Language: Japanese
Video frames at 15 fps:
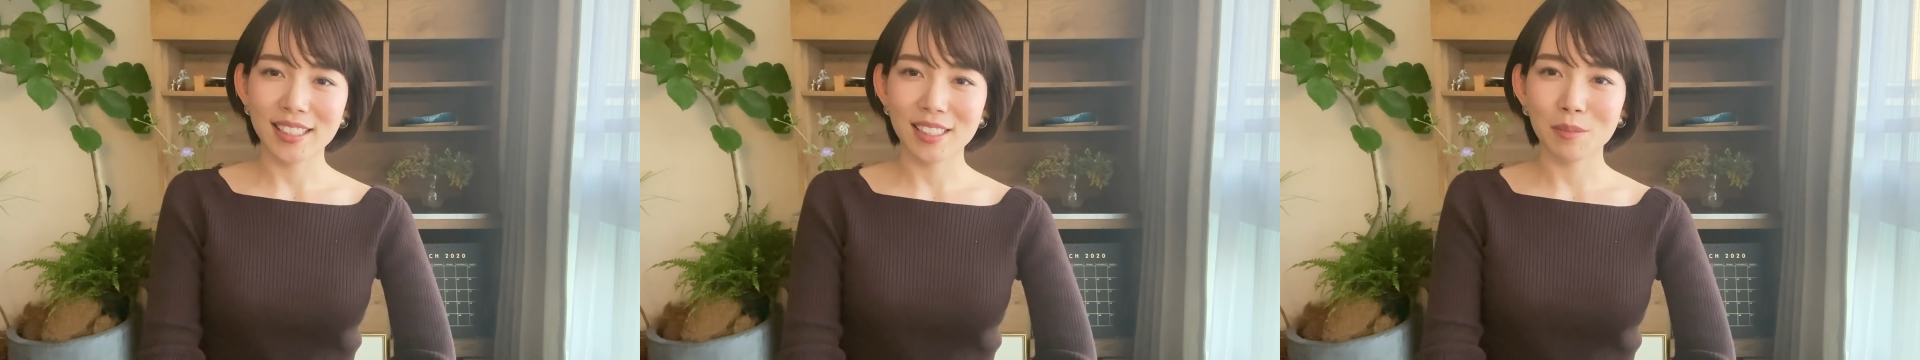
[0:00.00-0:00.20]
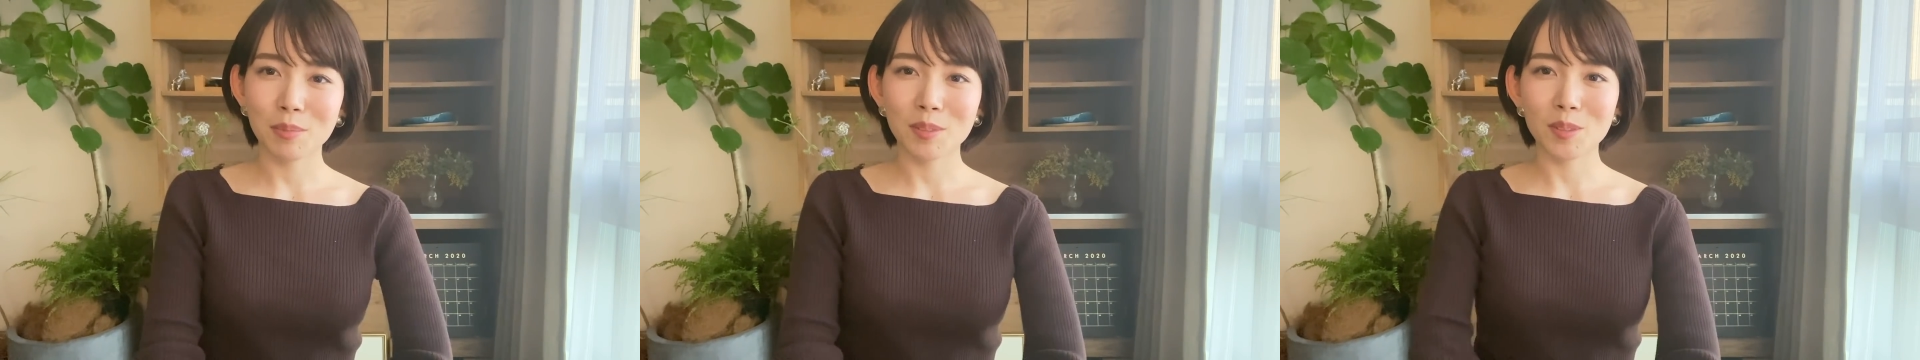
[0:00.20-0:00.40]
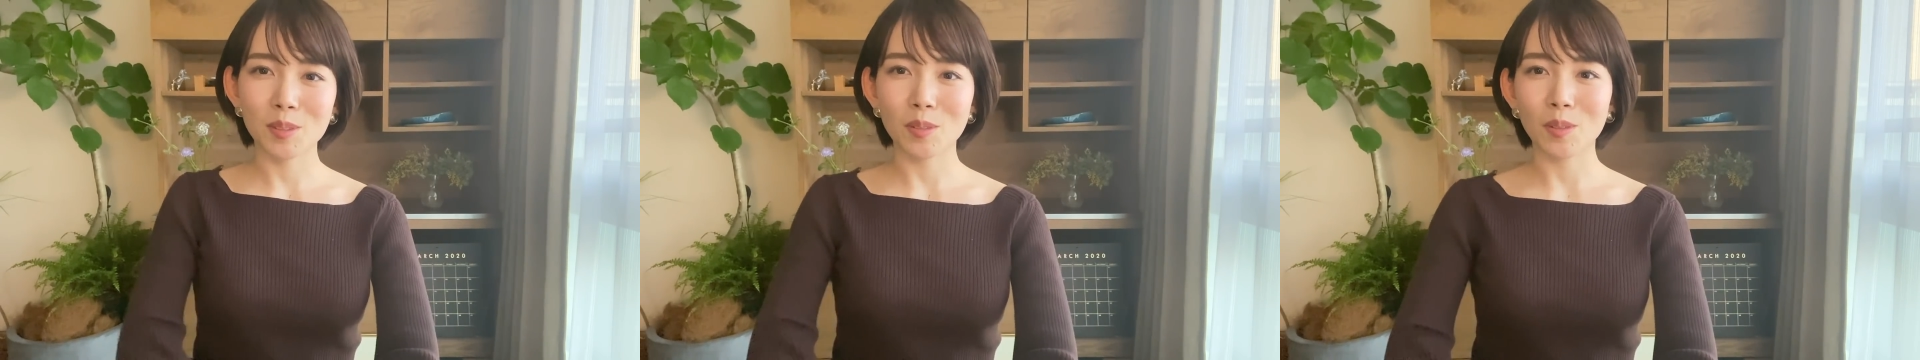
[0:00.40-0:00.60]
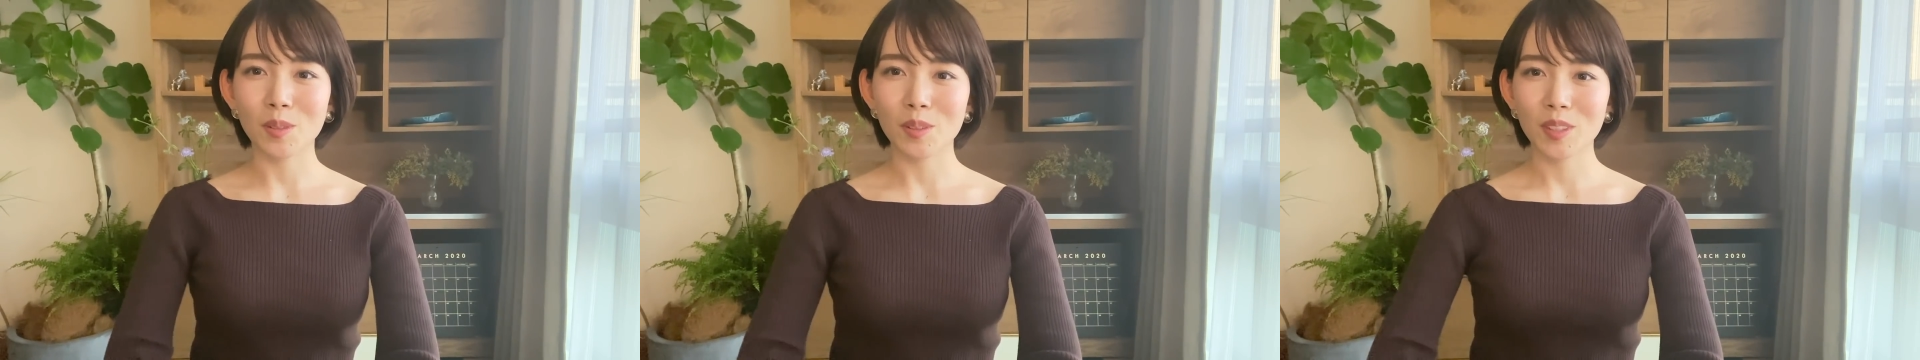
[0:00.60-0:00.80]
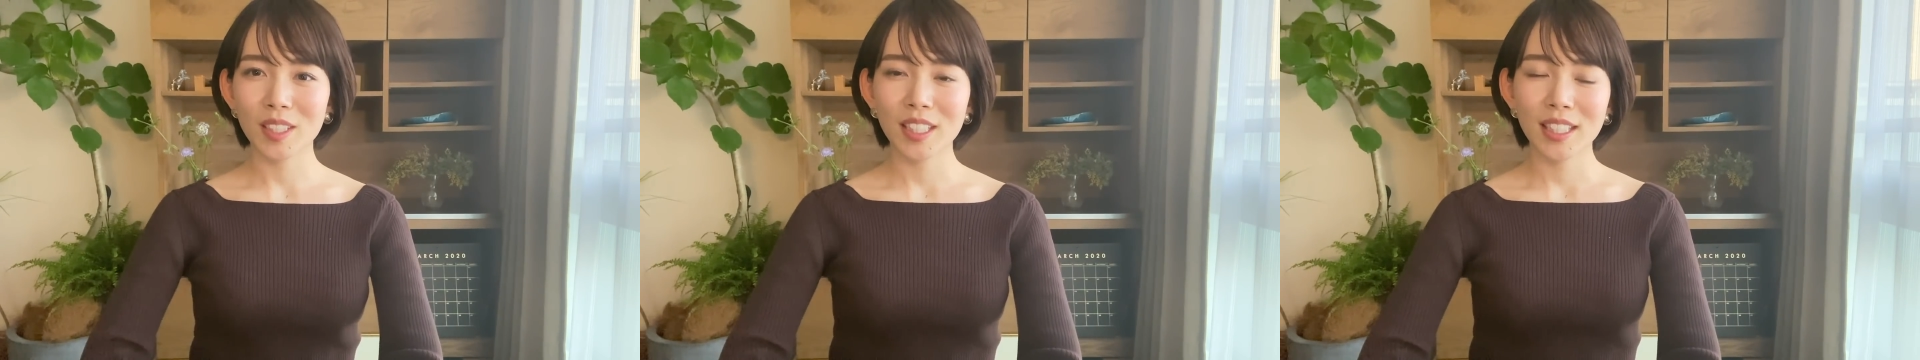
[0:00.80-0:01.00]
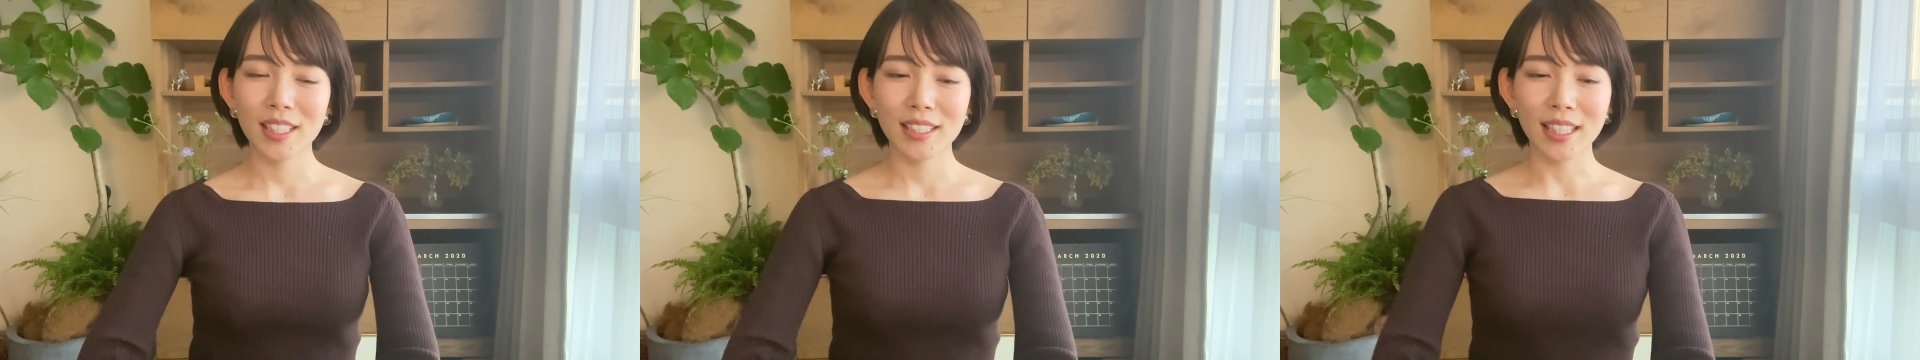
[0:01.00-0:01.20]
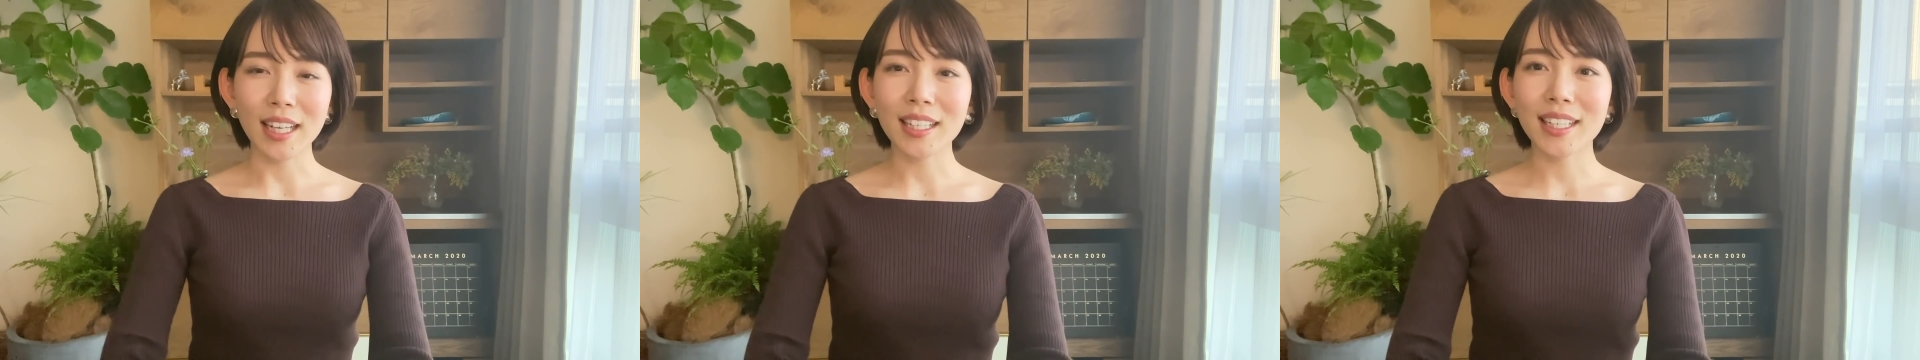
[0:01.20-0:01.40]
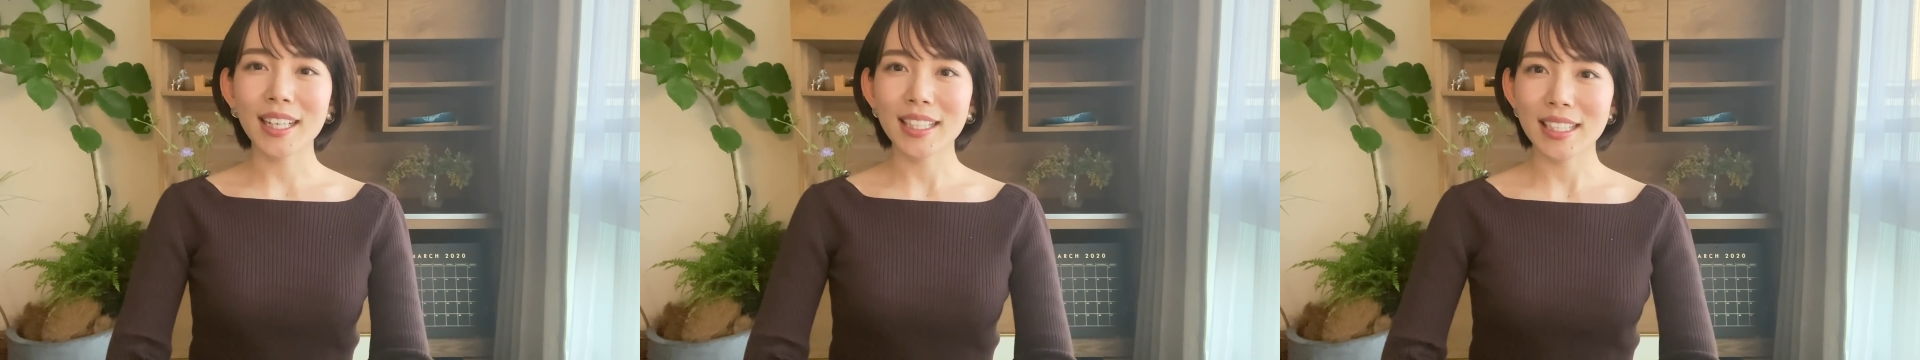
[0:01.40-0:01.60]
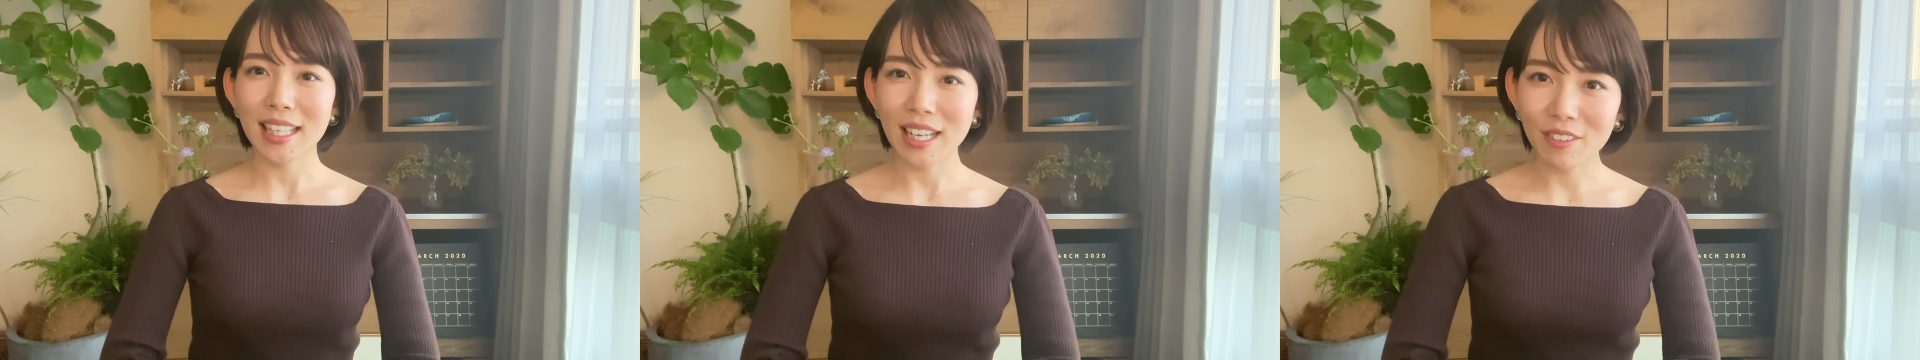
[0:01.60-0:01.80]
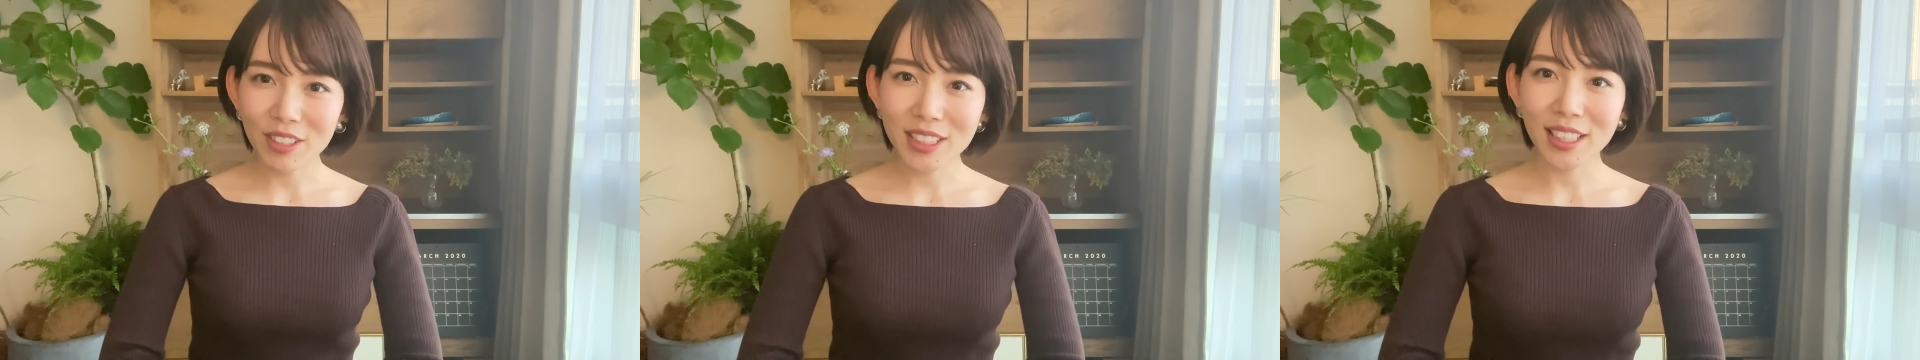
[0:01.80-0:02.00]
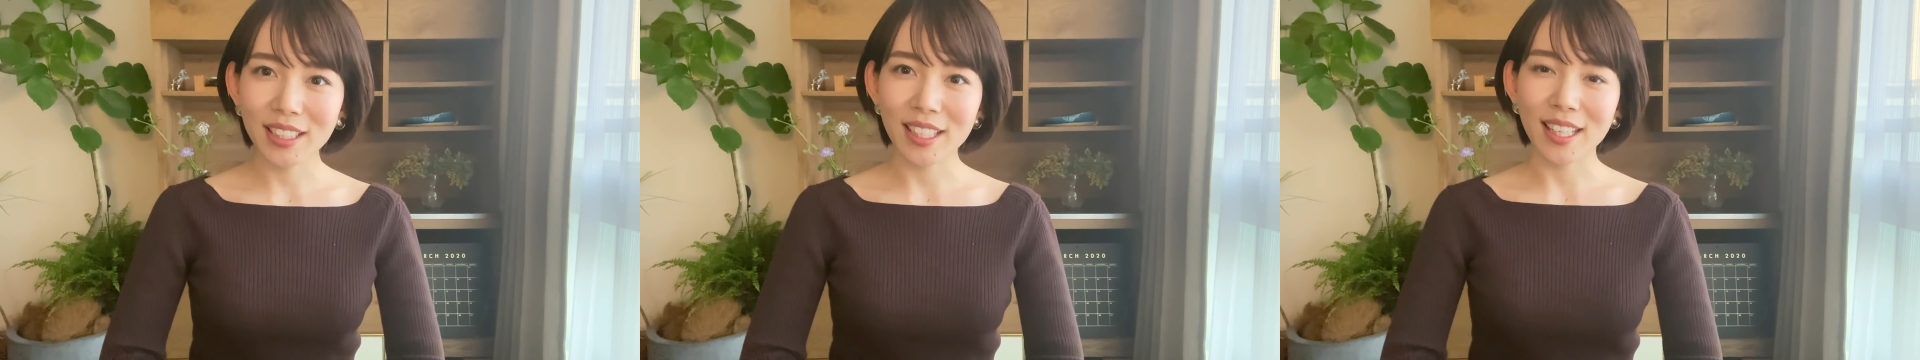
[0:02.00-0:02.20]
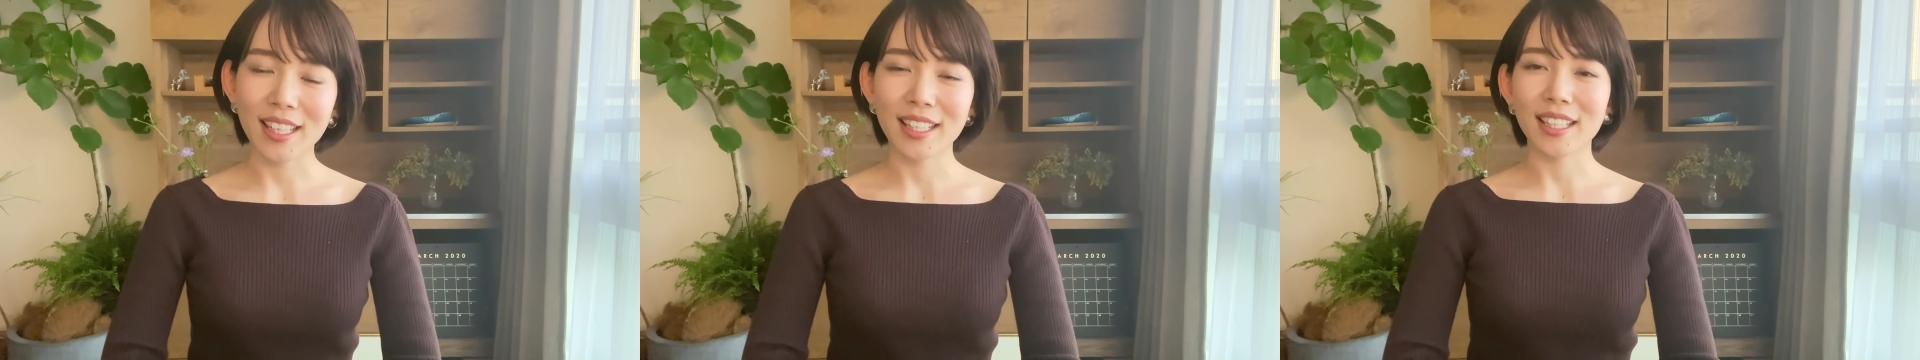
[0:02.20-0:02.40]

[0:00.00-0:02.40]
自分の段階に合わせて